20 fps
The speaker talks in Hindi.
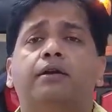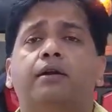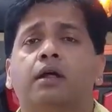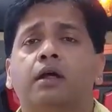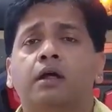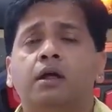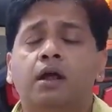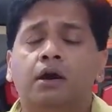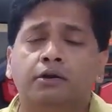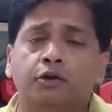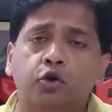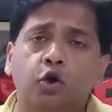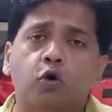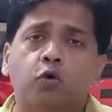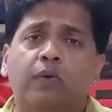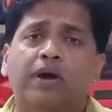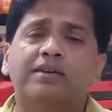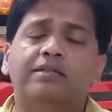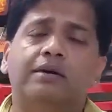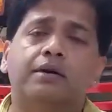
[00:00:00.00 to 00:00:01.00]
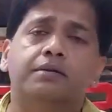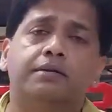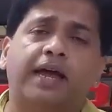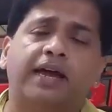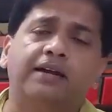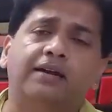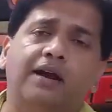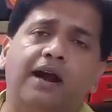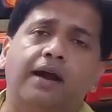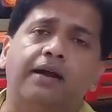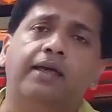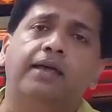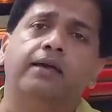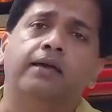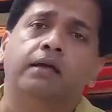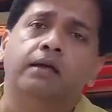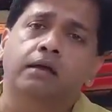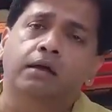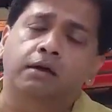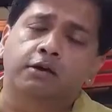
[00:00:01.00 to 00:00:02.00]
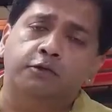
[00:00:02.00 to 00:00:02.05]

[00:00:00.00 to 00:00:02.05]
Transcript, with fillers: मैट डोर वाइजर साइट लाइटिंग